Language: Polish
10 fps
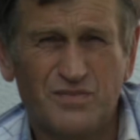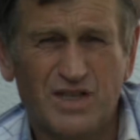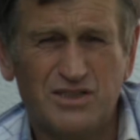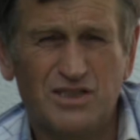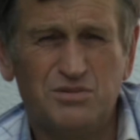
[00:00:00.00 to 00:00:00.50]

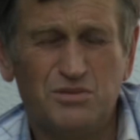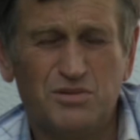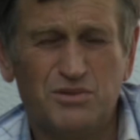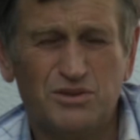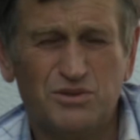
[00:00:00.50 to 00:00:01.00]
Chcieliśmy po
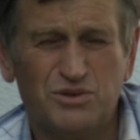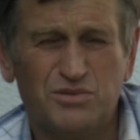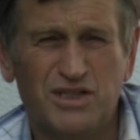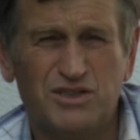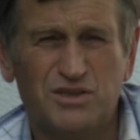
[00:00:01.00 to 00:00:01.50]
prostu
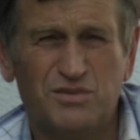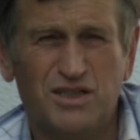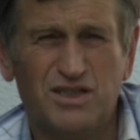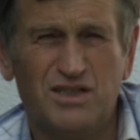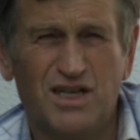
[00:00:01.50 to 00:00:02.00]
zmienić, żeby
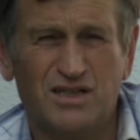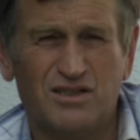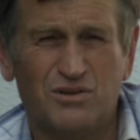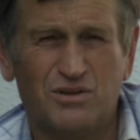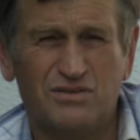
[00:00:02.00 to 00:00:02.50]
inne
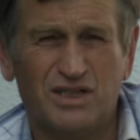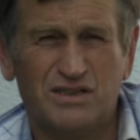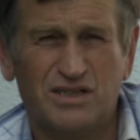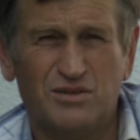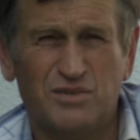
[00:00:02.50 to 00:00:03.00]
koło
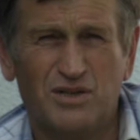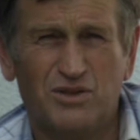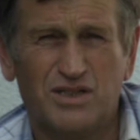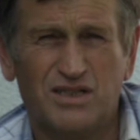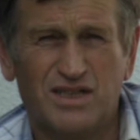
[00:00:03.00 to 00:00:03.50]
łowieckie
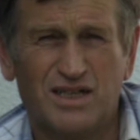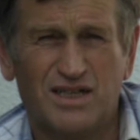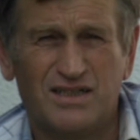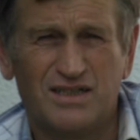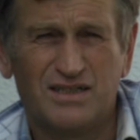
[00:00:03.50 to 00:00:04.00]
objęło ten
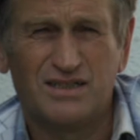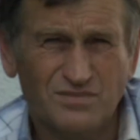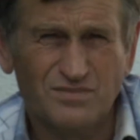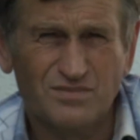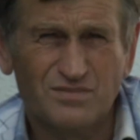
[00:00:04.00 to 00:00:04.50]
teren.
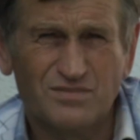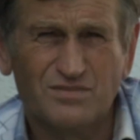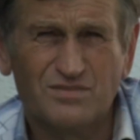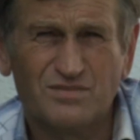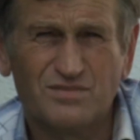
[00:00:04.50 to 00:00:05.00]
Tu
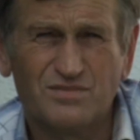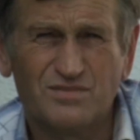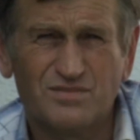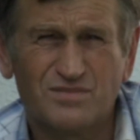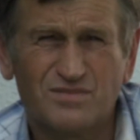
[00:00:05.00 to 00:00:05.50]
był taki
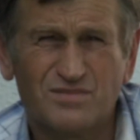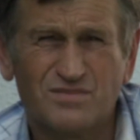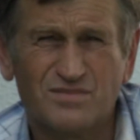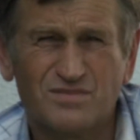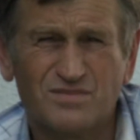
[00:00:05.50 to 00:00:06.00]
protest
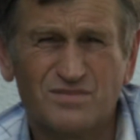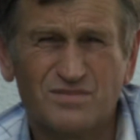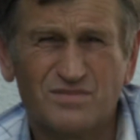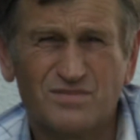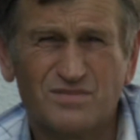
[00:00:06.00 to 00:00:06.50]
y,
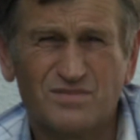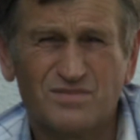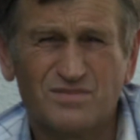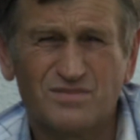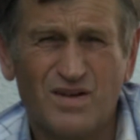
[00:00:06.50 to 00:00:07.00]
pięciu
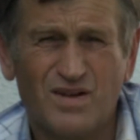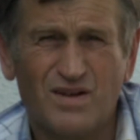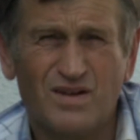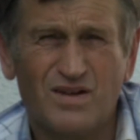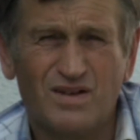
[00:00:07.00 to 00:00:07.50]
wsi
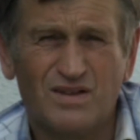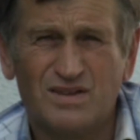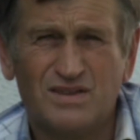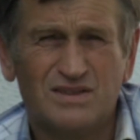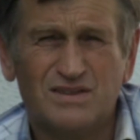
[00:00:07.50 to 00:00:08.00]
w
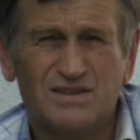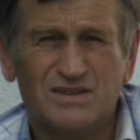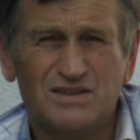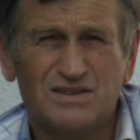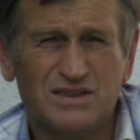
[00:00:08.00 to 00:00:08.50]
obwodzie
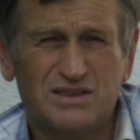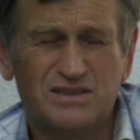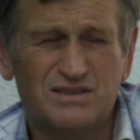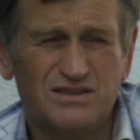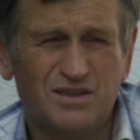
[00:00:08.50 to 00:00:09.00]
łowieckim.
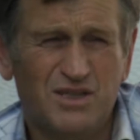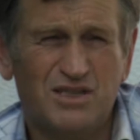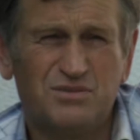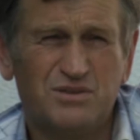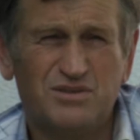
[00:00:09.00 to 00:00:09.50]
Nie
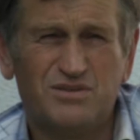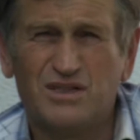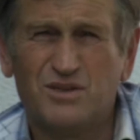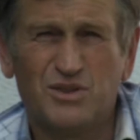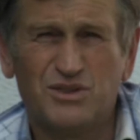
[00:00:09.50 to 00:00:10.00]
mieliśmy
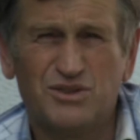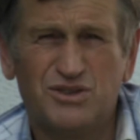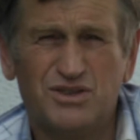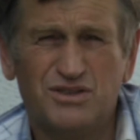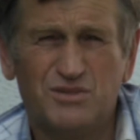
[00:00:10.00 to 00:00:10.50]
wiadomości
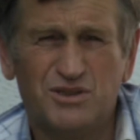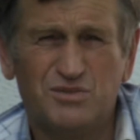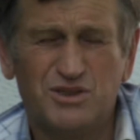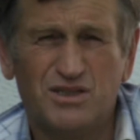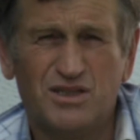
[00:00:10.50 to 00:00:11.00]
i
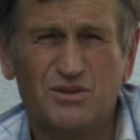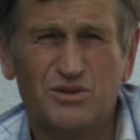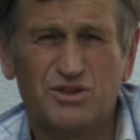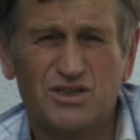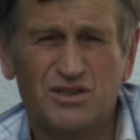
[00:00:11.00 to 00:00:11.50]
myśmy się nie
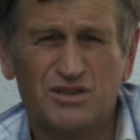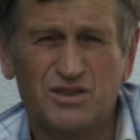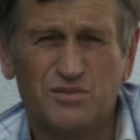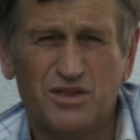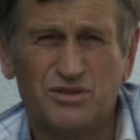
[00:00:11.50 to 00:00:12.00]
dołączyli do
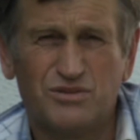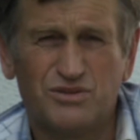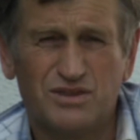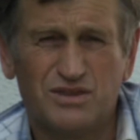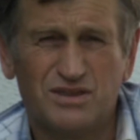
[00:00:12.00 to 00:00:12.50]
tych pięciu
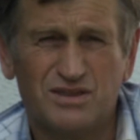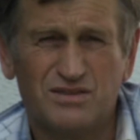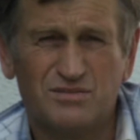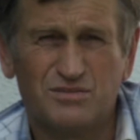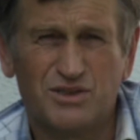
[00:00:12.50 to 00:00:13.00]
wsi.
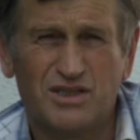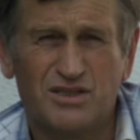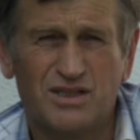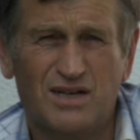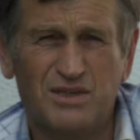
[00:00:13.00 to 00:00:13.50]

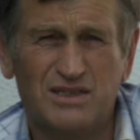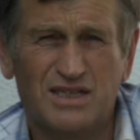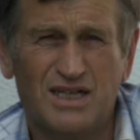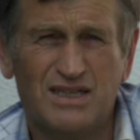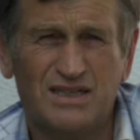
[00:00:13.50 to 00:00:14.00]
Przykro nam jest,
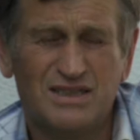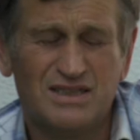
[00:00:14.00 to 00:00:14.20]
ale